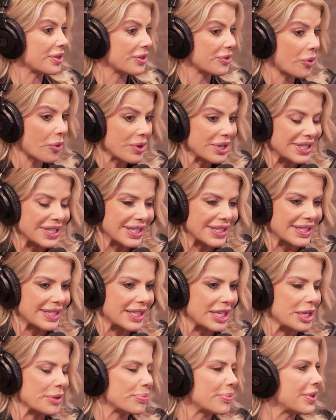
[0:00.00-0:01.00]
em coisas
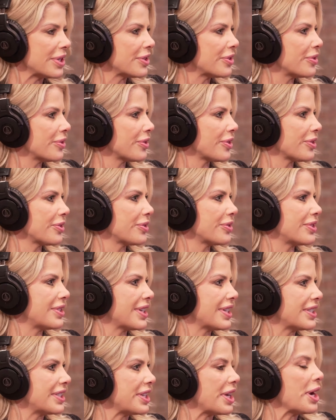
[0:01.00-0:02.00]
simples do nosso
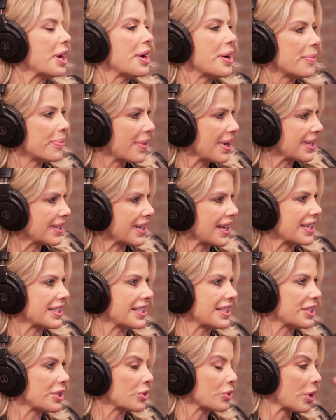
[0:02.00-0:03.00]
dia a dia, mas que a
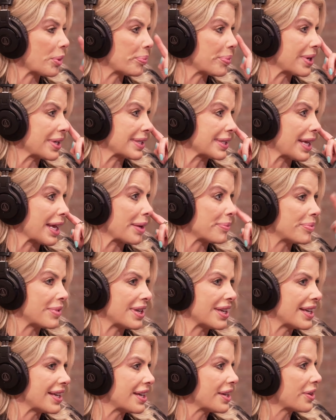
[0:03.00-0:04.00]
gente só
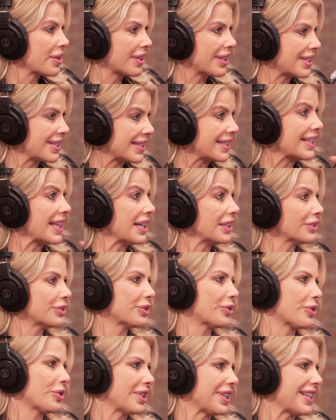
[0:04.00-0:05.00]
percebe
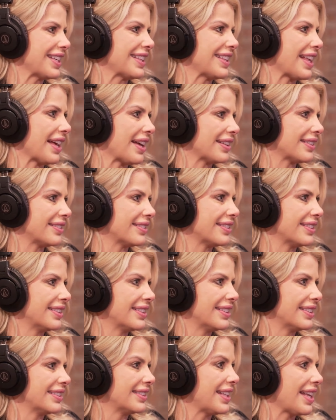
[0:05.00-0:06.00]
estando conectado,
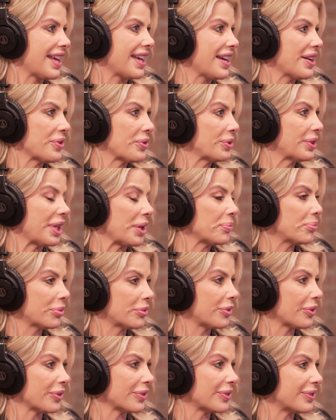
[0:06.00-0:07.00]
é né? O tempo
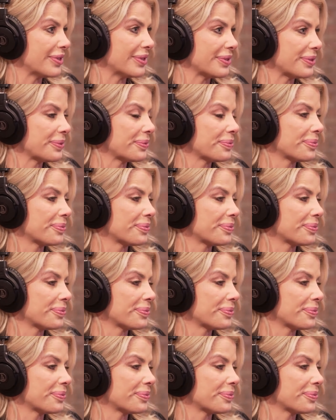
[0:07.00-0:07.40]
todo.